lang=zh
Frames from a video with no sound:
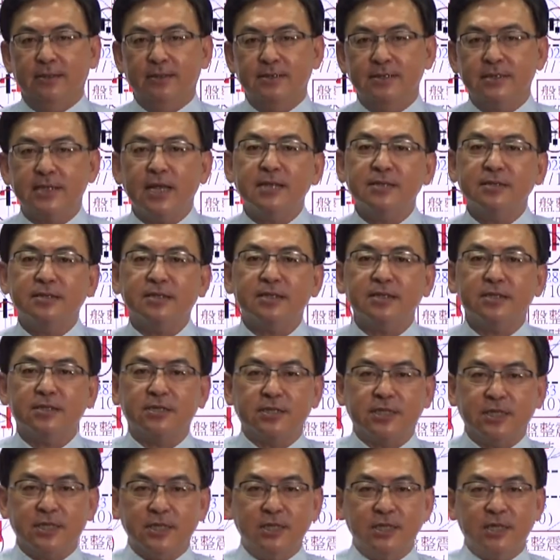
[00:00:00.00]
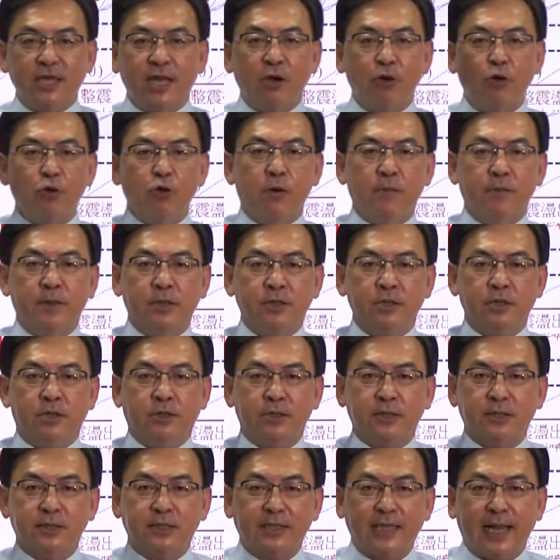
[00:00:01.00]
甚至今天我们有
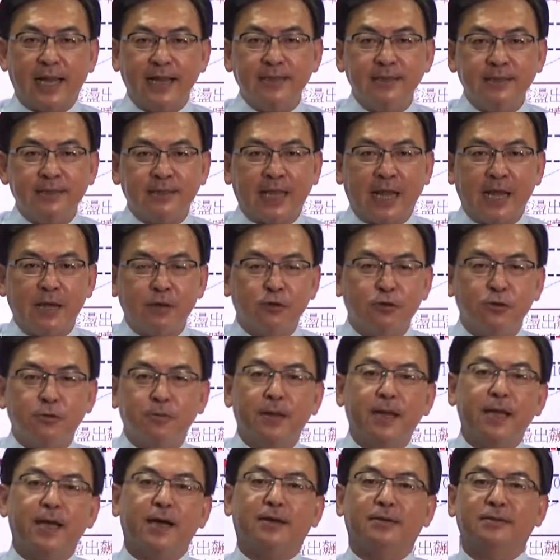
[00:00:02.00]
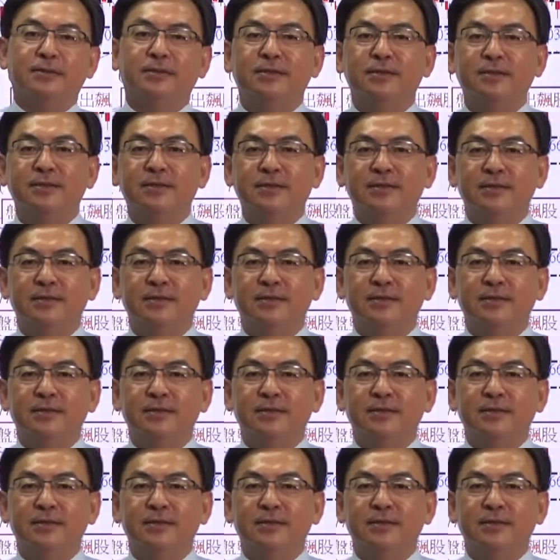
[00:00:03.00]
三档股票。